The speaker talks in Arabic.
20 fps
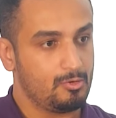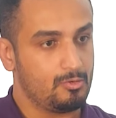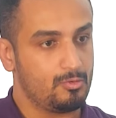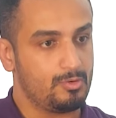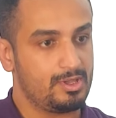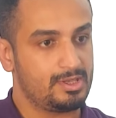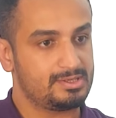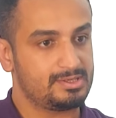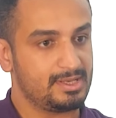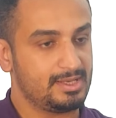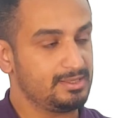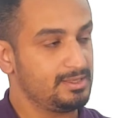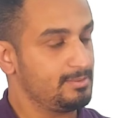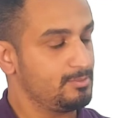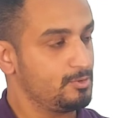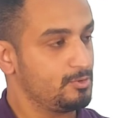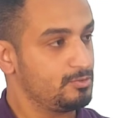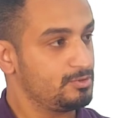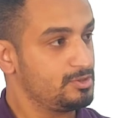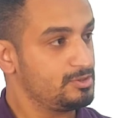وساعتها
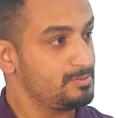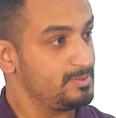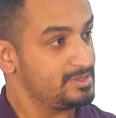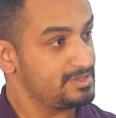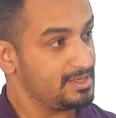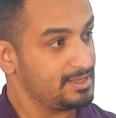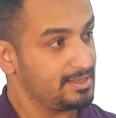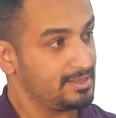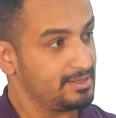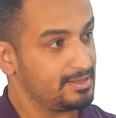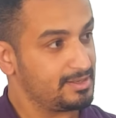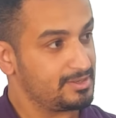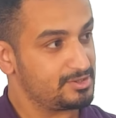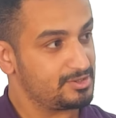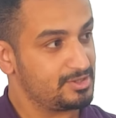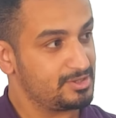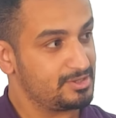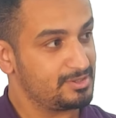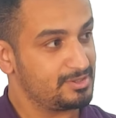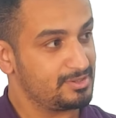ما كنتش بذاكر
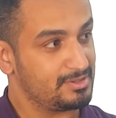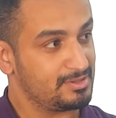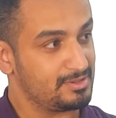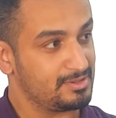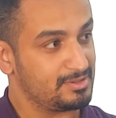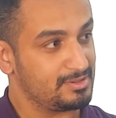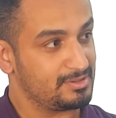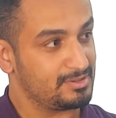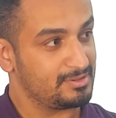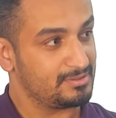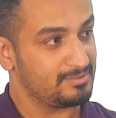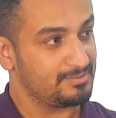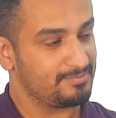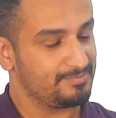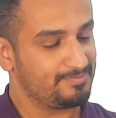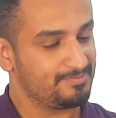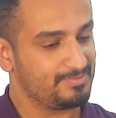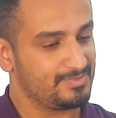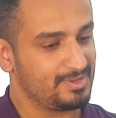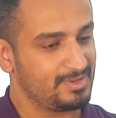عشان آه،
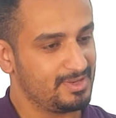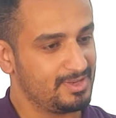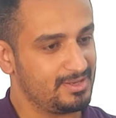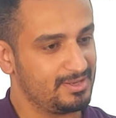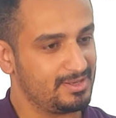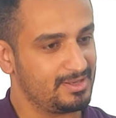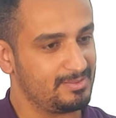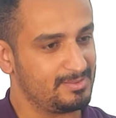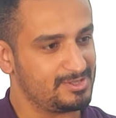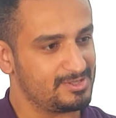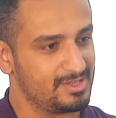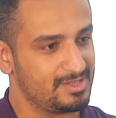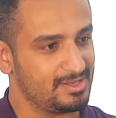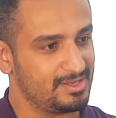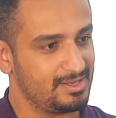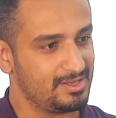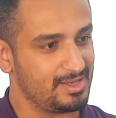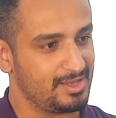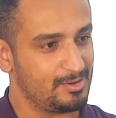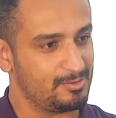ان انا مثلا
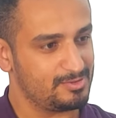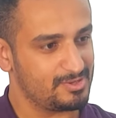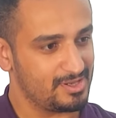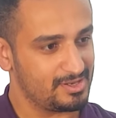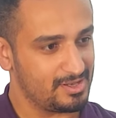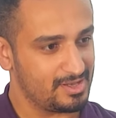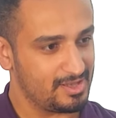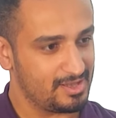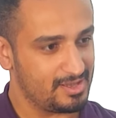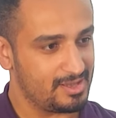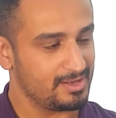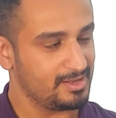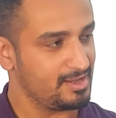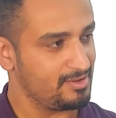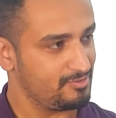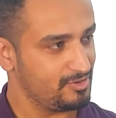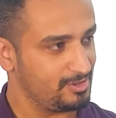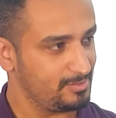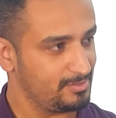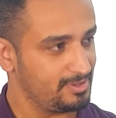ايه عاوز
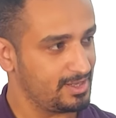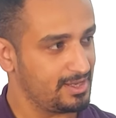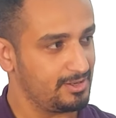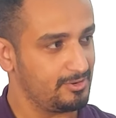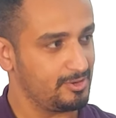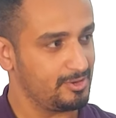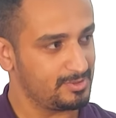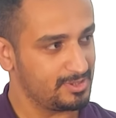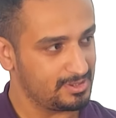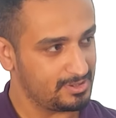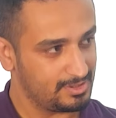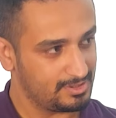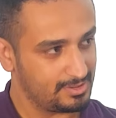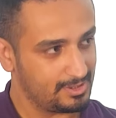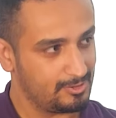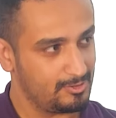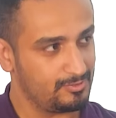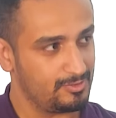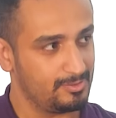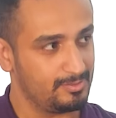انجح في الامتحان او اجيب
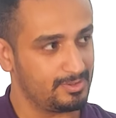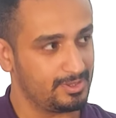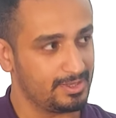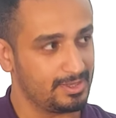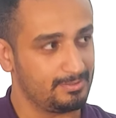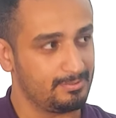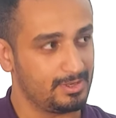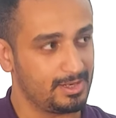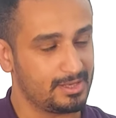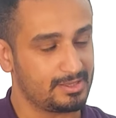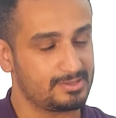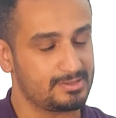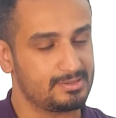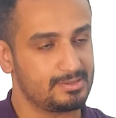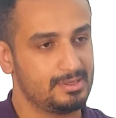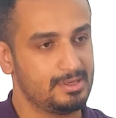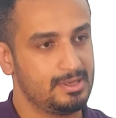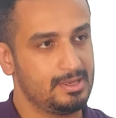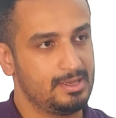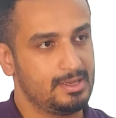تقديرات حلوه في الامتحان
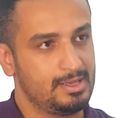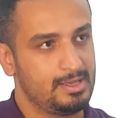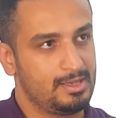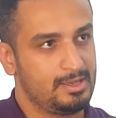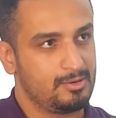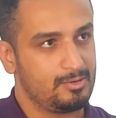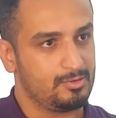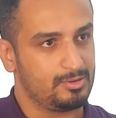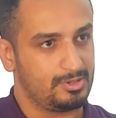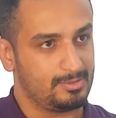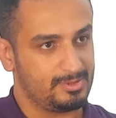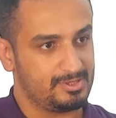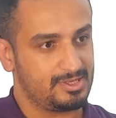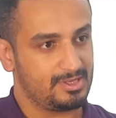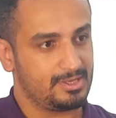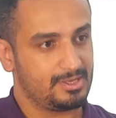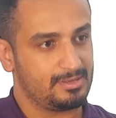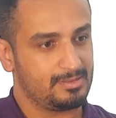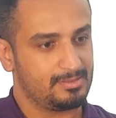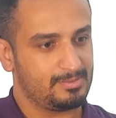بالعكس كنت
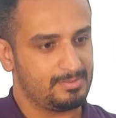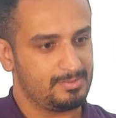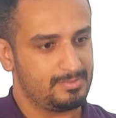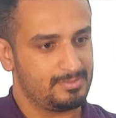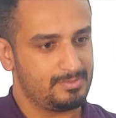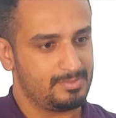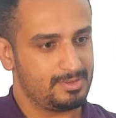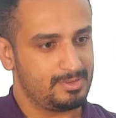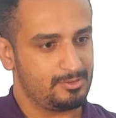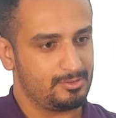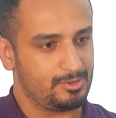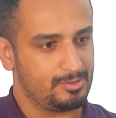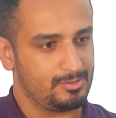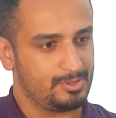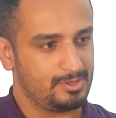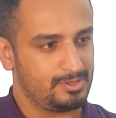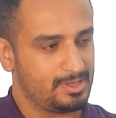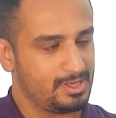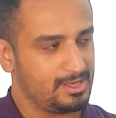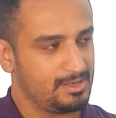بذاكر بنوع
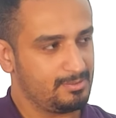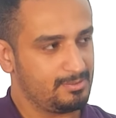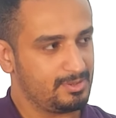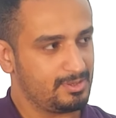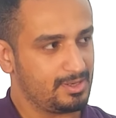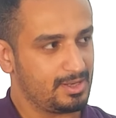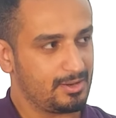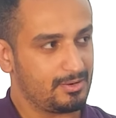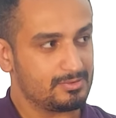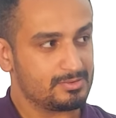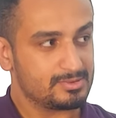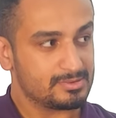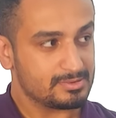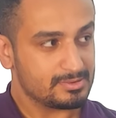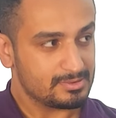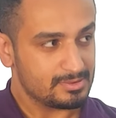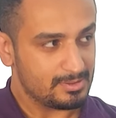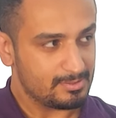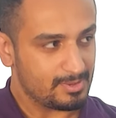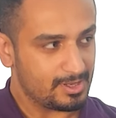من النهم ان انا
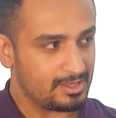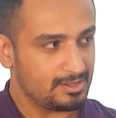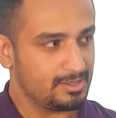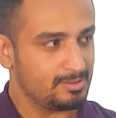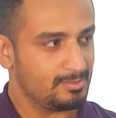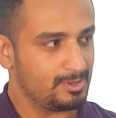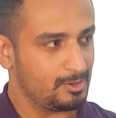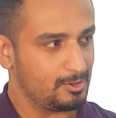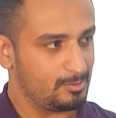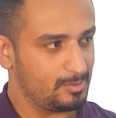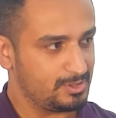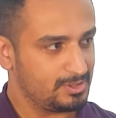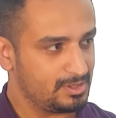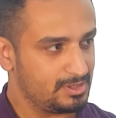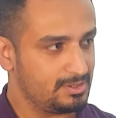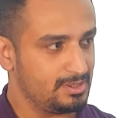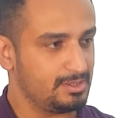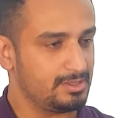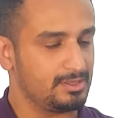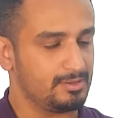عاوز يبقى عندي معلومات
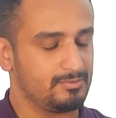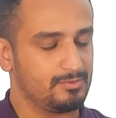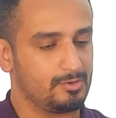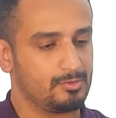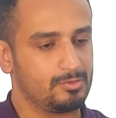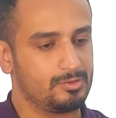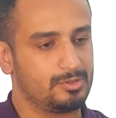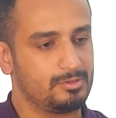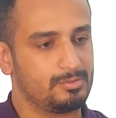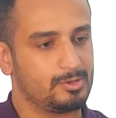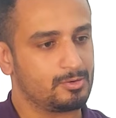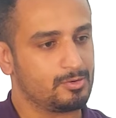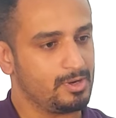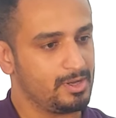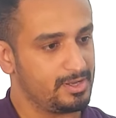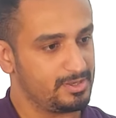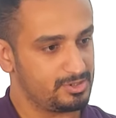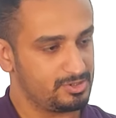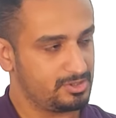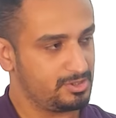جديده فكنت
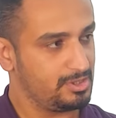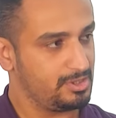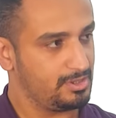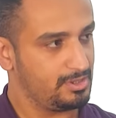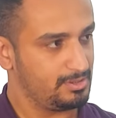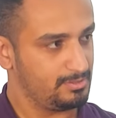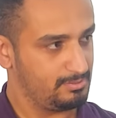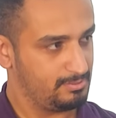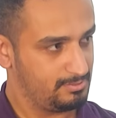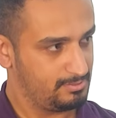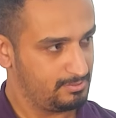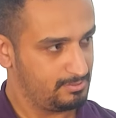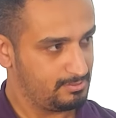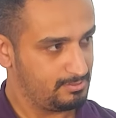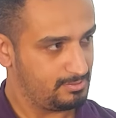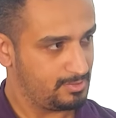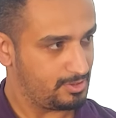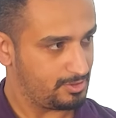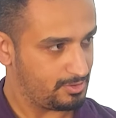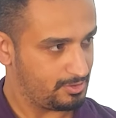بروح اشتري
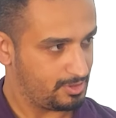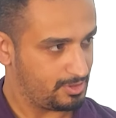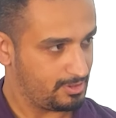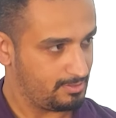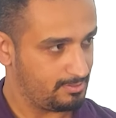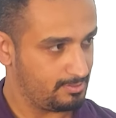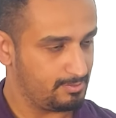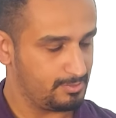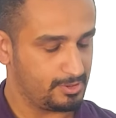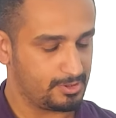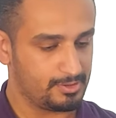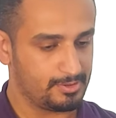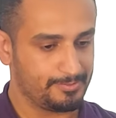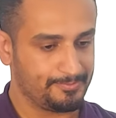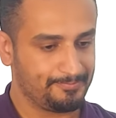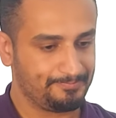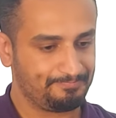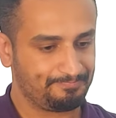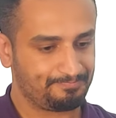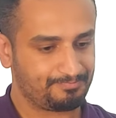مراجع من
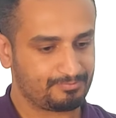بره